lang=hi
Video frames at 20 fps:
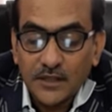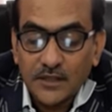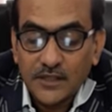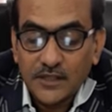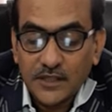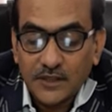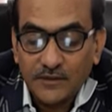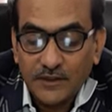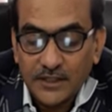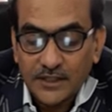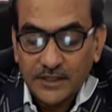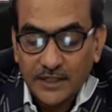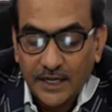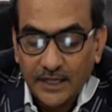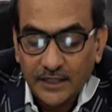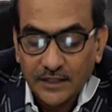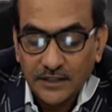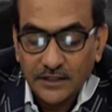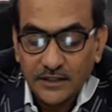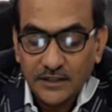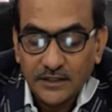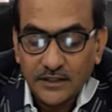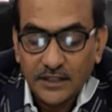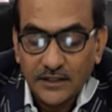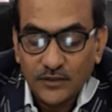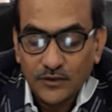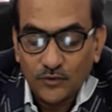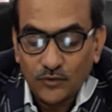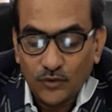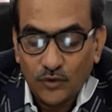सिविल साइट इंजीनियर
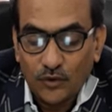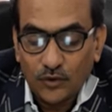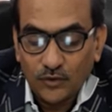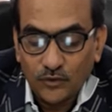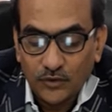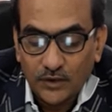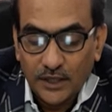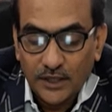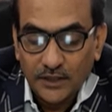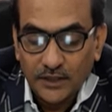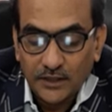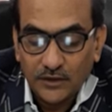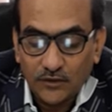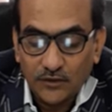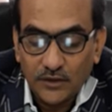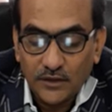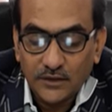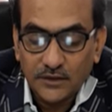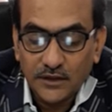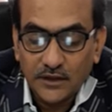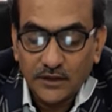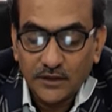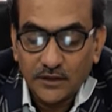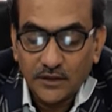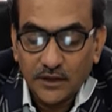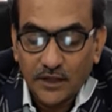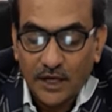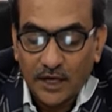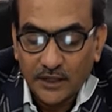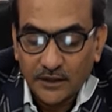जिनको ऑटो कैड की नॉलेज है
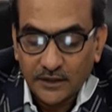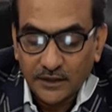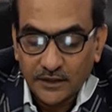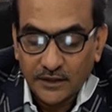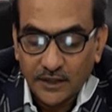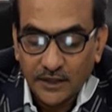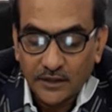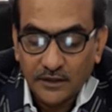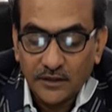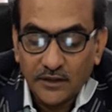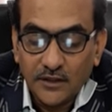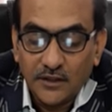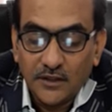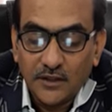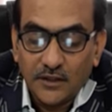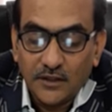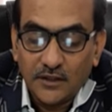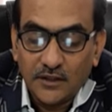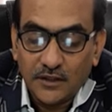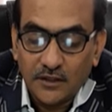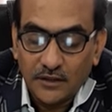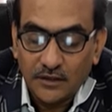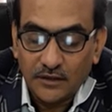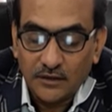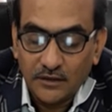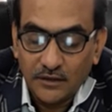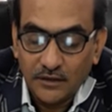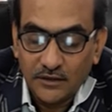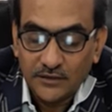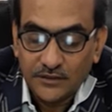
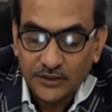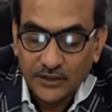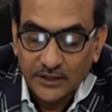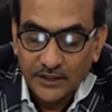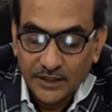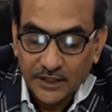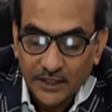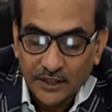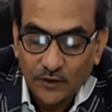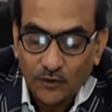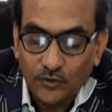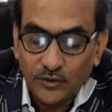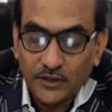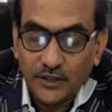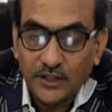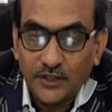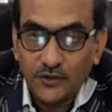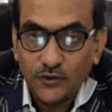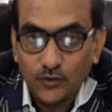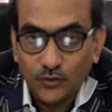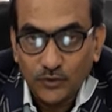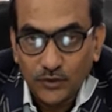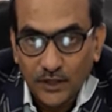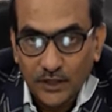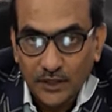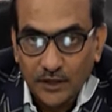आर्किटेक्ट सीनियर अकाउंटेंट जूनियर